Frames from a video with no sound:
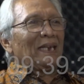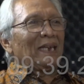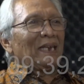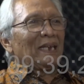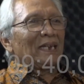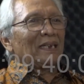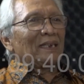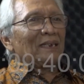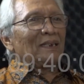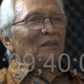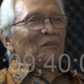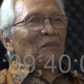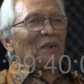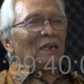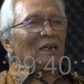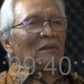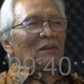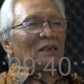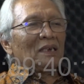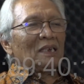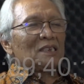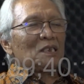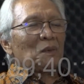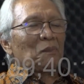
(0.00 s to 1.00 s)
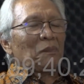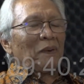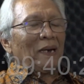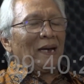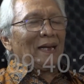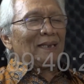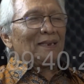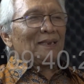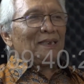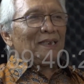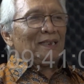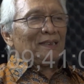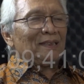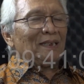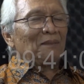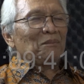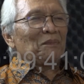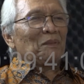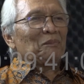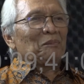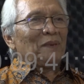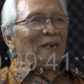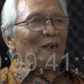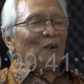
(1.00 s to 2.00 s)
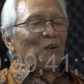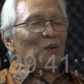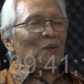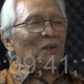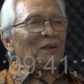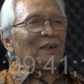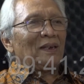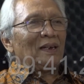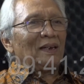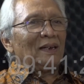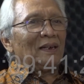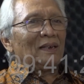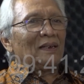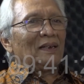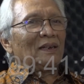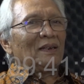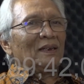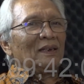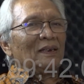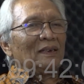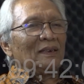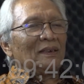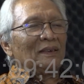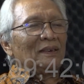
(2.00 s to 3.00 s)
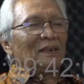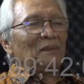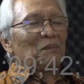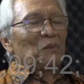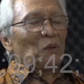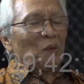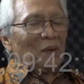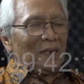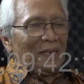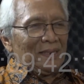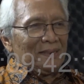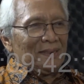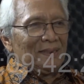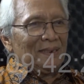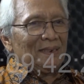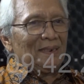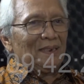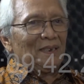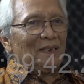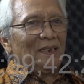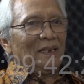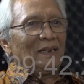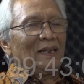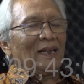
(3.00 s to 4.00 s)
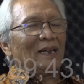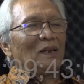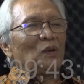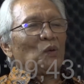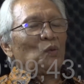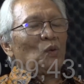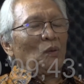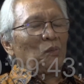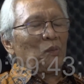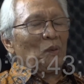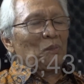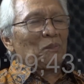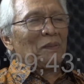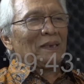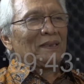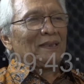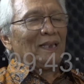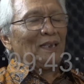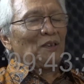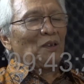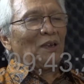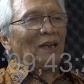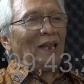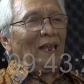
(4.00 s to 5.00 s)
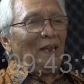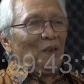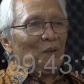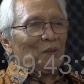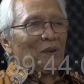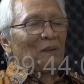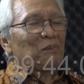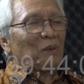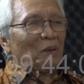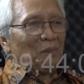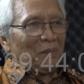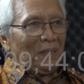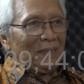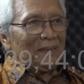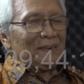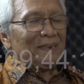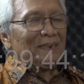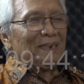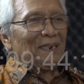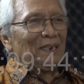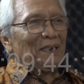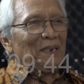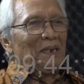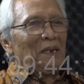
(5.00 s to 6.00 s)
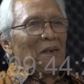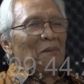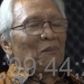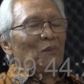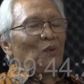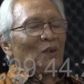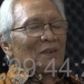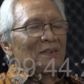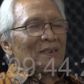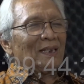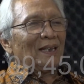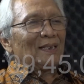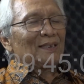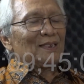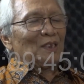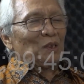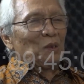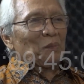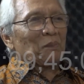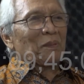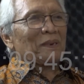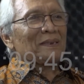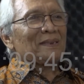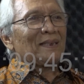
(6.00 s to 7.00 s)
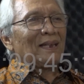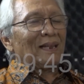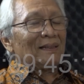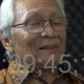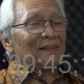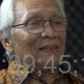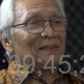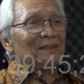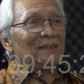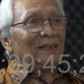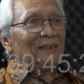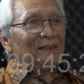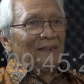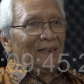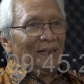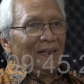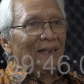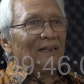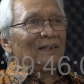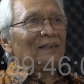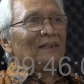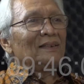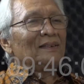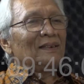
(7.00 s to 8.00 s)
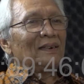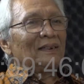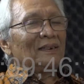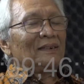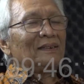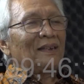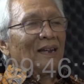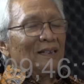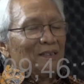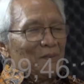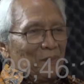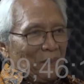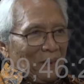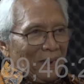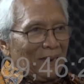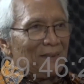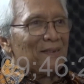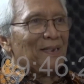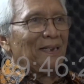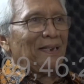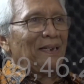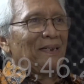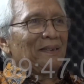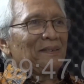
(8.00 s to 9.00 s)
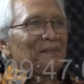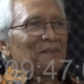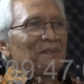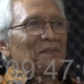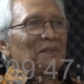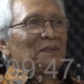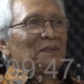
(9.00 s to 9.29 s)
Mm -hmm. Sepakatan kita membangun uh, demokrasi 24 tahun yang lalu reformasi yeah. bahwa salah satu persyaratannya adalah transparansi.